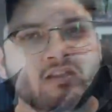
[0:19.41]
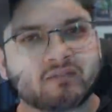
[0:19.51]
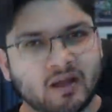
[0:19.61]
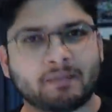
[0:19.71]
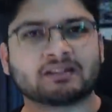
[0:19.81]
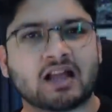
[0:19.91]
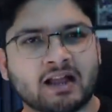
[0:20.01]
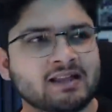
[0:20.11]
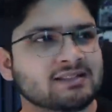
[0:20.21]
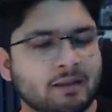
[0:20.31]
वापस आ
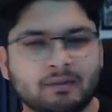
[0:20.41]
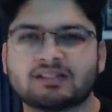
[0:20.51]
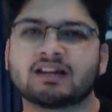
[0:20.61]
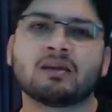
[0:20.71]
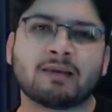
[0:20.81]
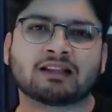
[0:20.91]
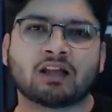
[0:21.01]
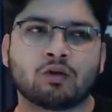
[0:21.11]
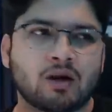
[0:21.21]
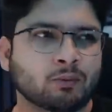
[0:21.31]
गए साबित जर की बात
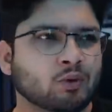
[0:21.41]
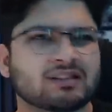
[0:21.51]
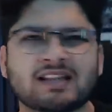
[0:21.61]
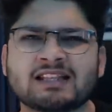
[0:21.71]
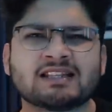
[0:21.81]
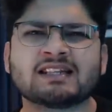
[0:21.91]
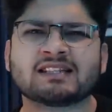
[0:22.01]
करो आप थोड़ा सा इंजरी